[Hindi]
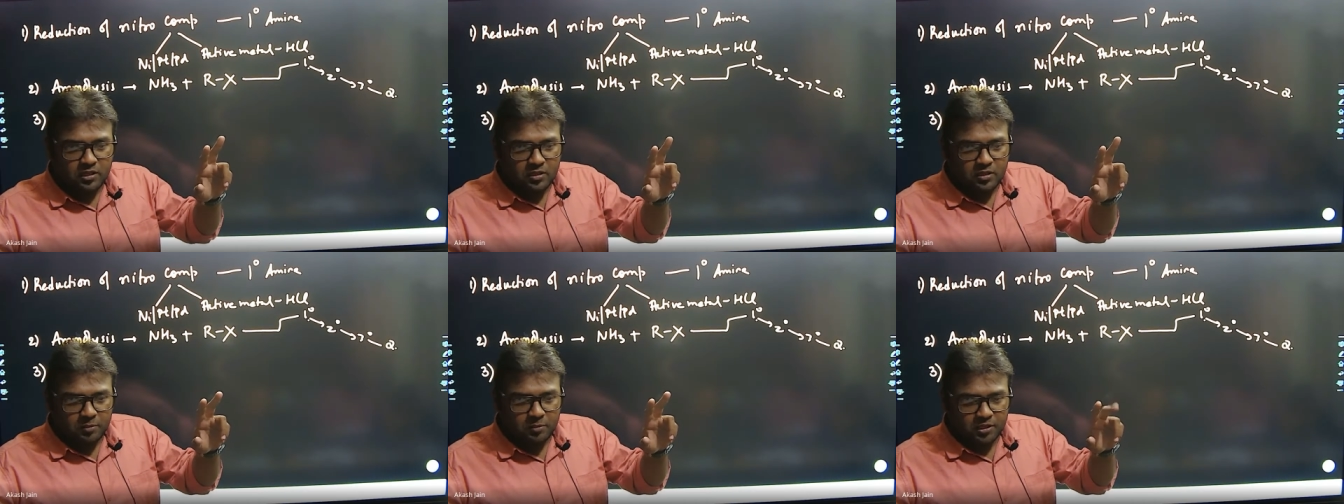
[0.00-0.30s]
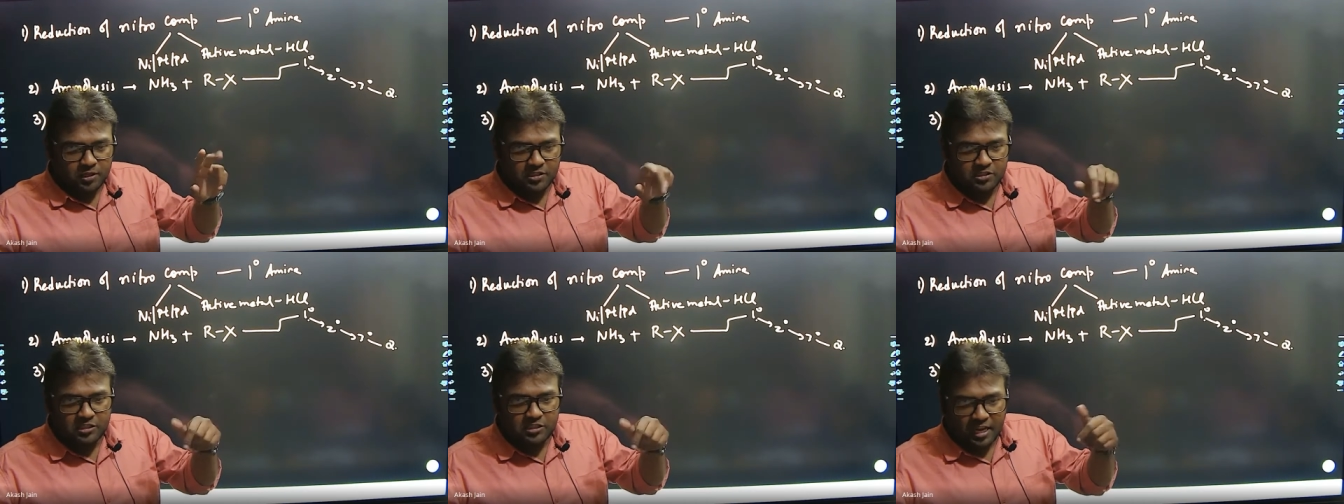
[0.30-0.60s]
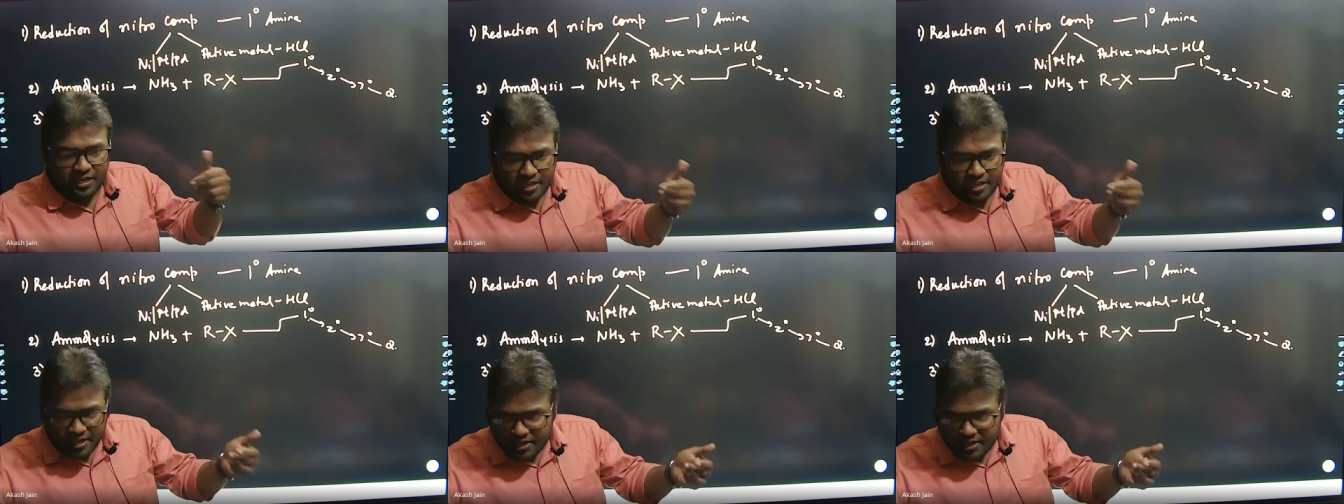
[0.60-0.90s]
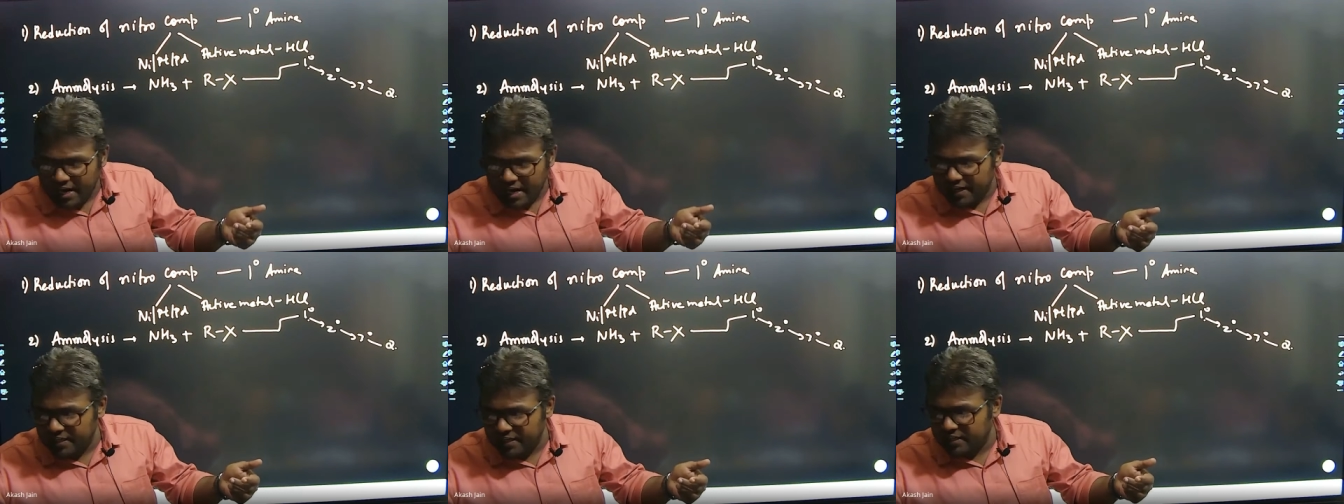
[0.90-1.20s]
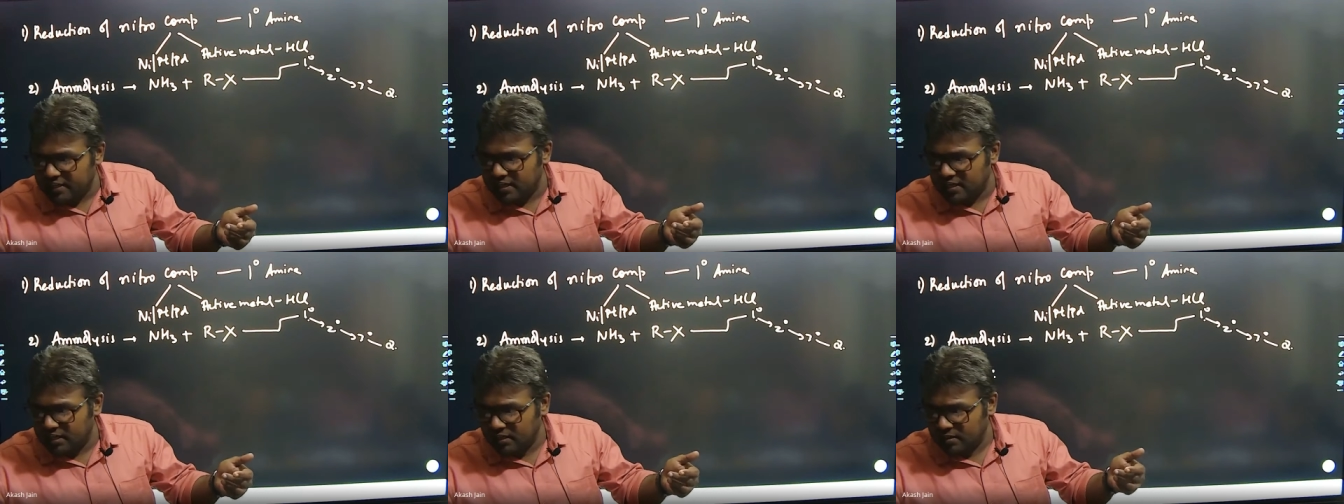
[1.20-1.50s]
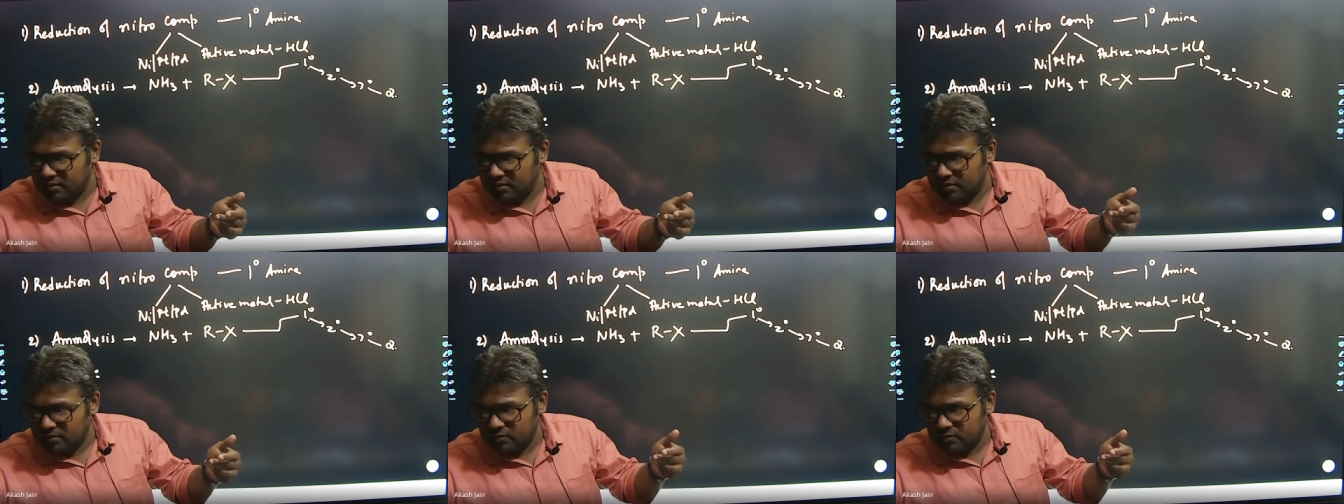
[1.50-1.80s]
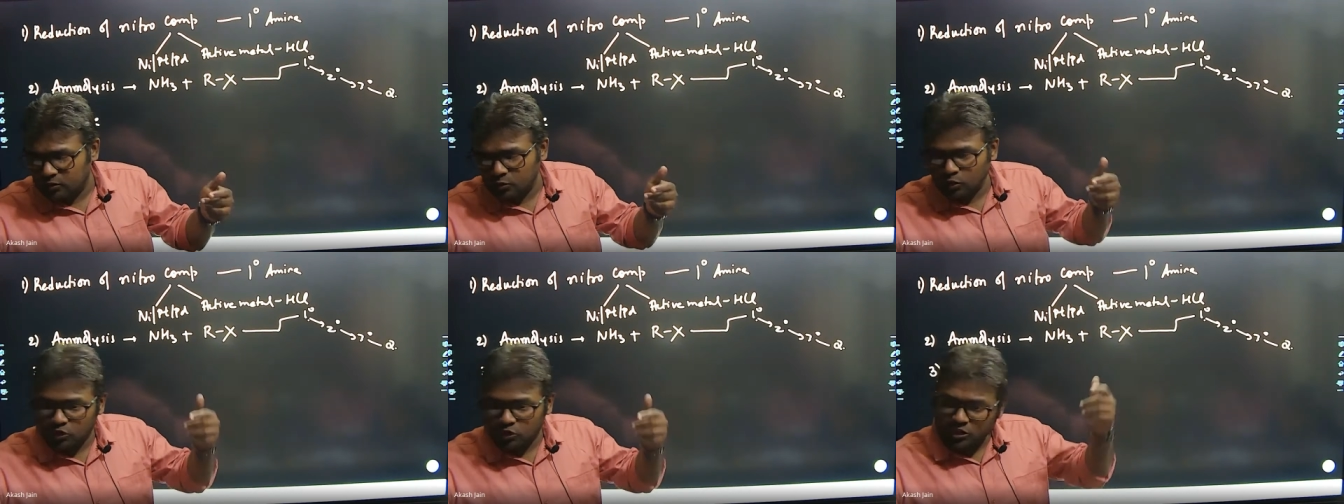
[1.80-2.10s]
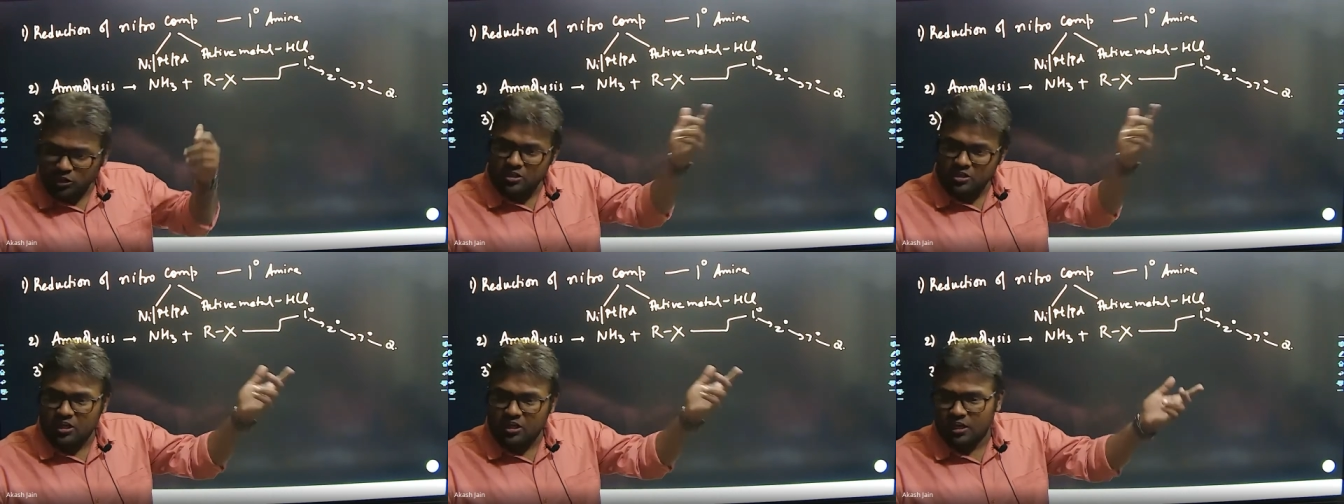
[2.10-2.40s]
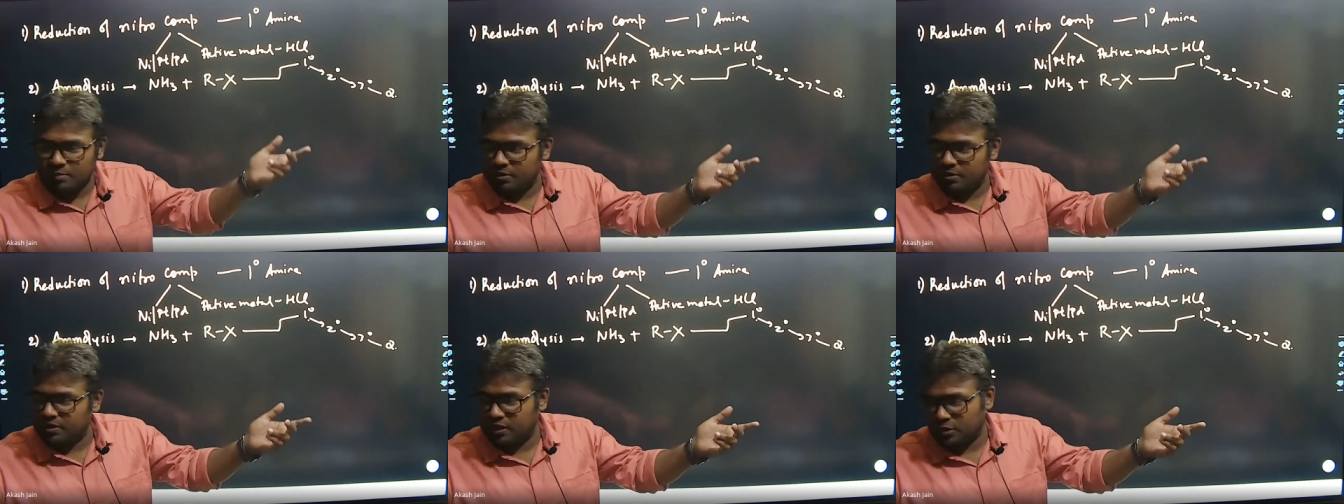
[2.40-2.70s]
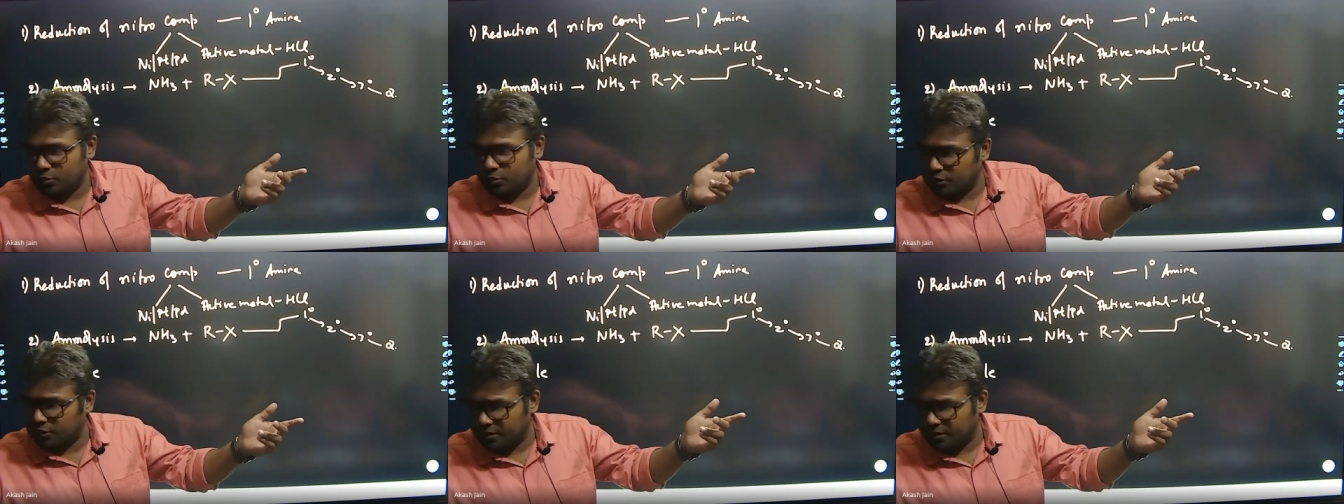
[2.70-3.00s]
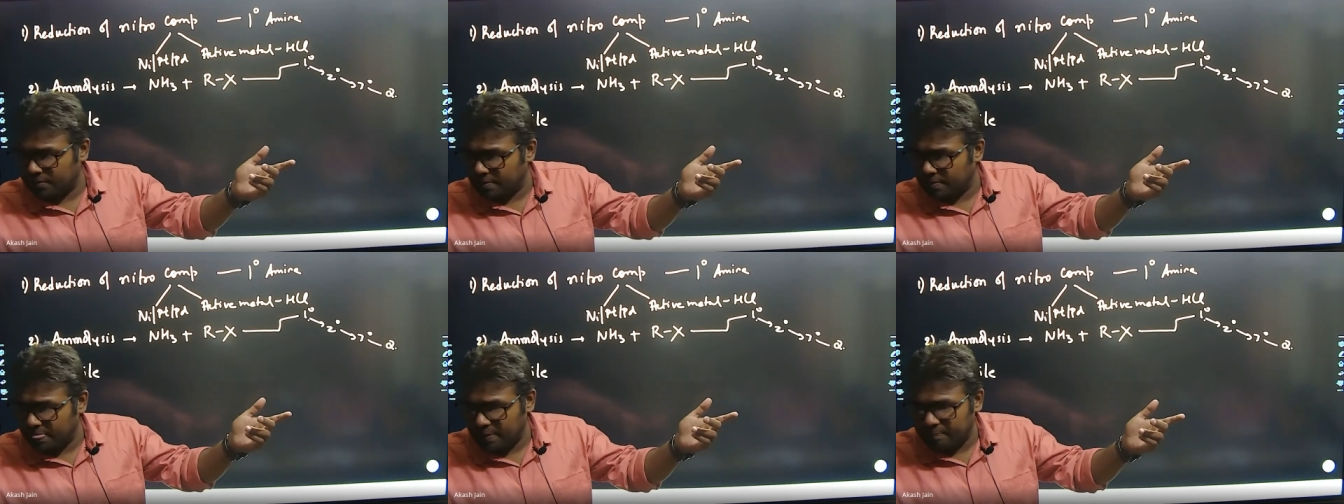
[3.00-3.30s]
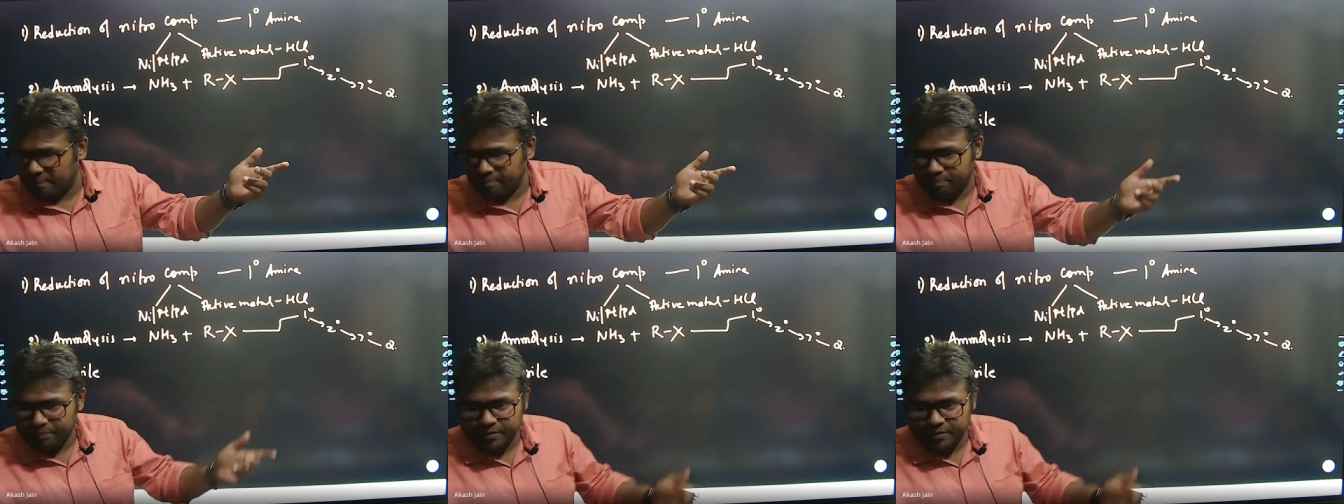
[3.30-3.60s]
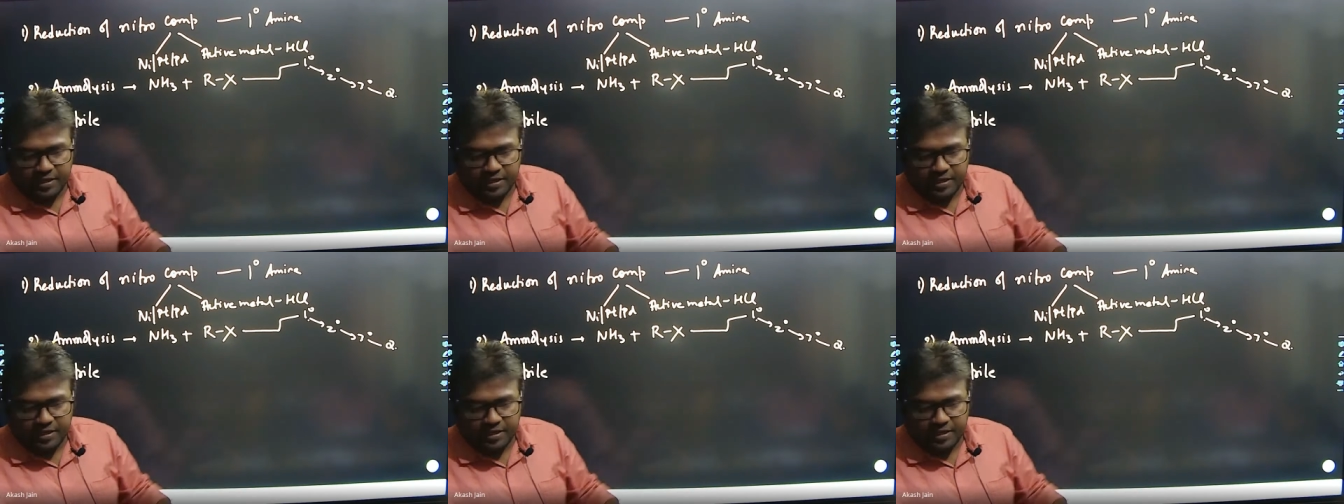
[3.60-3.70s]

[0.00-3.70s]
बट साइनाइड ऐड किए तो तीन कार्बन का ठीक